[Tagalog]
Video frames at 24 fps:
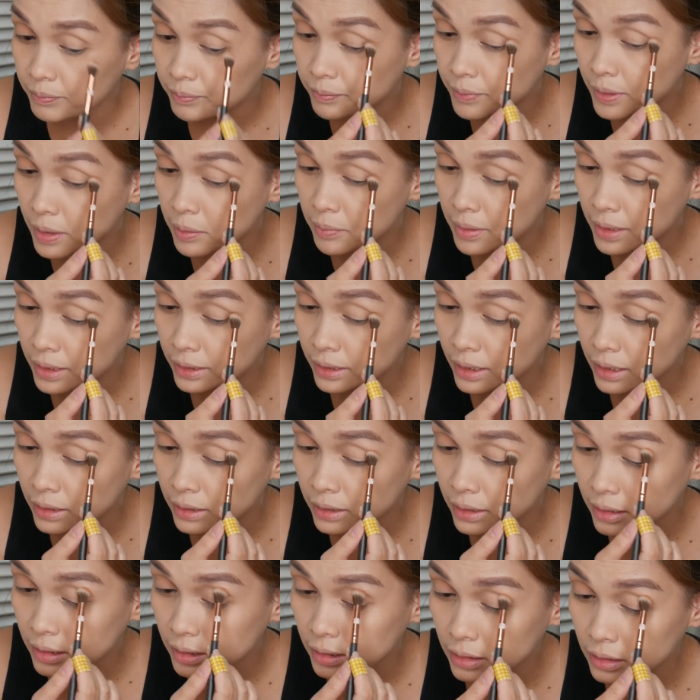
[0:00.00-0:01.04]
pigmented
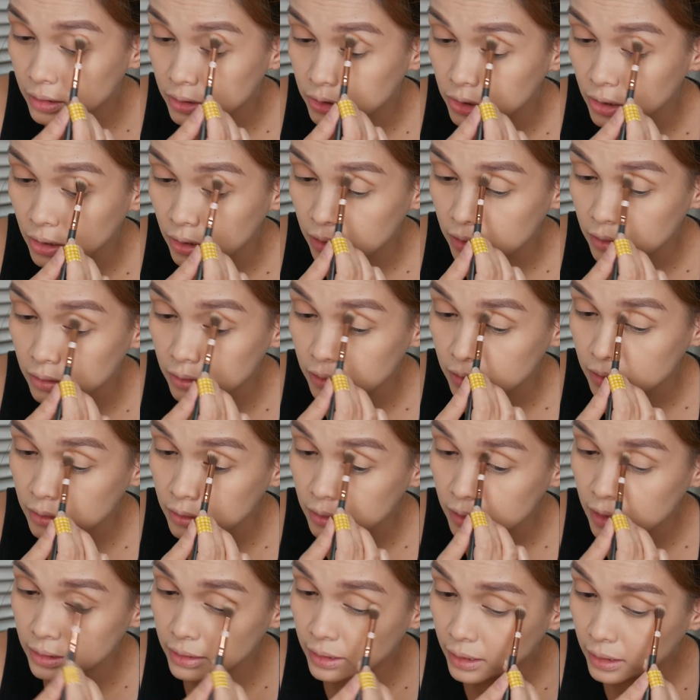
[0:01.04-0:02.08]
talaga siya.
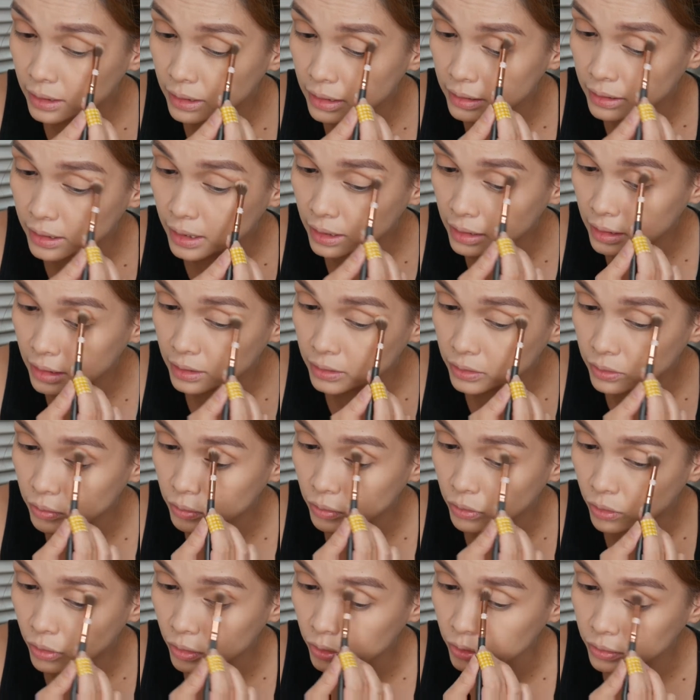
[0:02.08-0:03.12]
Kitang-kita agad
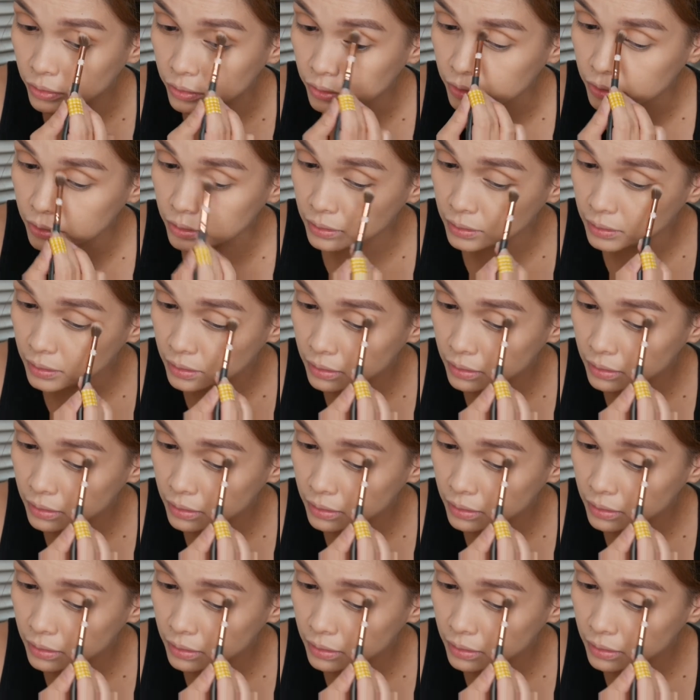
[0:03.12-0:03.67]
yung color.